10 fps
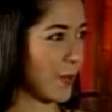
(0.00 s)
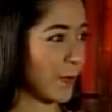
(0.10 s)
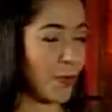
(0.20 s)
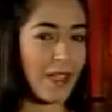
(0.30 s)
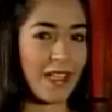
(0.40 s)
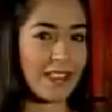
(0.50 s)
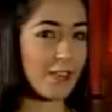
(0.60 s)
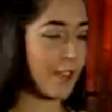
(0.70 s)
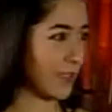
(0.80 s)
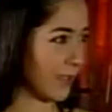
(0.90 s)
porque las
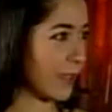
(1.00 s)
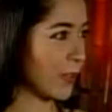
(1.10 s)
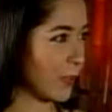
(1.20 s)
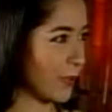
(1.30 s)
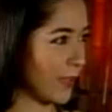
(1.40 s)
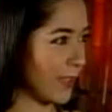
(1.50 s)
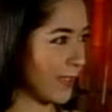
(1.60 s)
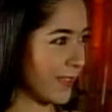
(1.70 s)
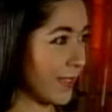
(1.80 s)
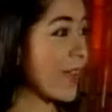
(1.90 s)
diferentes
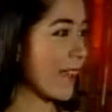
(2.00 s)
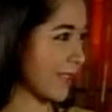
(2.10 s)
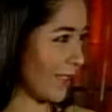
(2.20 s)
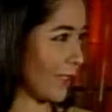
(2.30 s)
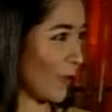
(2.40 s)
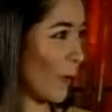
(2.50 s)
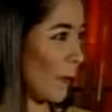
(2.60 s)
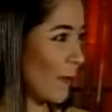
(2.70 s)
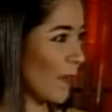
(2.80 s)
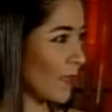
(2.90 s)
tecnologías así lo van
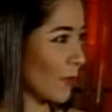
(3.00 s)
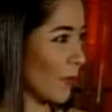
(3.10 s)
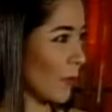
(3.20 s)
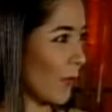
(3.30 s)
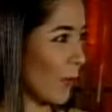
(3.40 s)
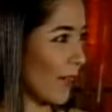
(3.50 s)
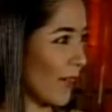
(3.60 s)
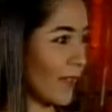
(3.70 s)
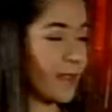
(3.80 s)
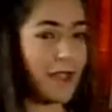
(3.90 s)
pidiendo de alguna
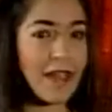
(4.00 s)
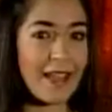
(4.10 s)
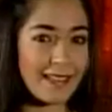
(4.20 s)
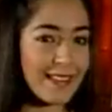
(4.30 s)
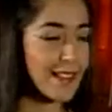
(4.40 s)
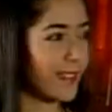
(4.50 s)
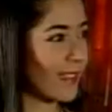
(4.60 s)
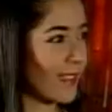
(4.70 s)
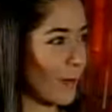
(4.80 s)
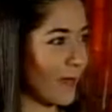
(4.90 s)
manera. Hay tantas
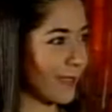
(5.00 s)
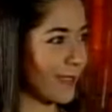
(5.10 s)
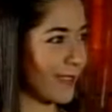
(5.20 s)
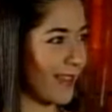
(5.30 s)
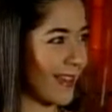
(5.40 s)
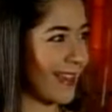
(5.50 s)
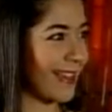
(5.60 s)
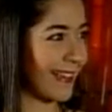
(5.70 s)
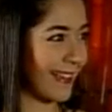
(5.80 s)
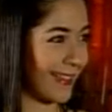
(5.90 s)
herramientas
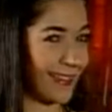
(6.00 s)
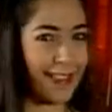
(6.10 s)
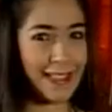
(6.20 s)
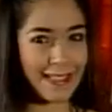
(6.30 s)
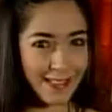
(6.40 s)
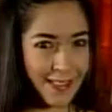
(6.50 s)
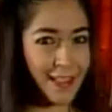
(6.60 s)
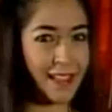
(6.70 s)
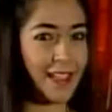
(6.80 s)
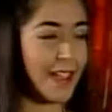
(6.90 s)
que el
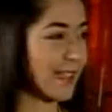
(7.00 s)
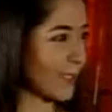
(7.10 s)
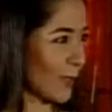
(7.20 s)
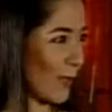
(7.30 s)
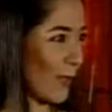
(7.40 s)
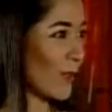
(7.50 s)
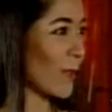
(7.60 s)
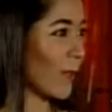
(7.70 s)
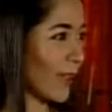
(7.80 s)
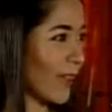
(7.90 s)
cine, las historias no se
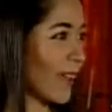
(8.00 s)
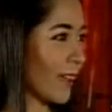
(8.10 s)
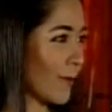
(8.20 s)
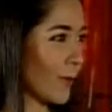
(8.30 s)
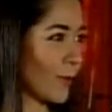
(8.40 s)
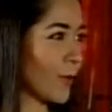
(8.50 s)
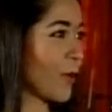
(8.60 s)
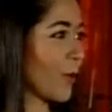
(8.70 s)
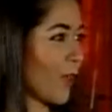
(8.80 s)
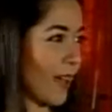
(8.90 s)
pueden quedar de pronto en
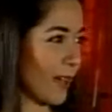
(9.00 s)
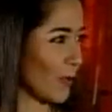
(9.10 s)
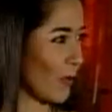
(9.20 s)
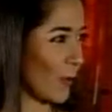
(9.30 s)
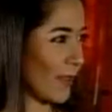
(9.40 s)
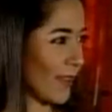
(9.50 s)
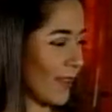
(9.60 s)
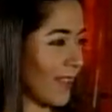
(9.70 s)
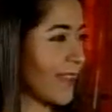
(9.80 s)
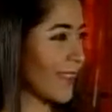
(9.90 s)
lo que era
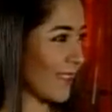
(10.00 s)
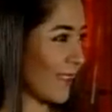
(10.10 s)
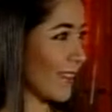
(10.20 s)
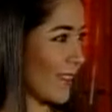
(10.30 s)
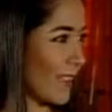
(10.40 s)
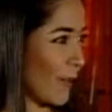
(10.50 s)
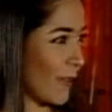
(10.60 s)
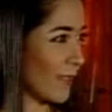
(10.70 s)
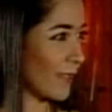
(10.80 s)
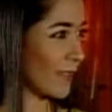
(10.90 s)
solamente sentarse a ver.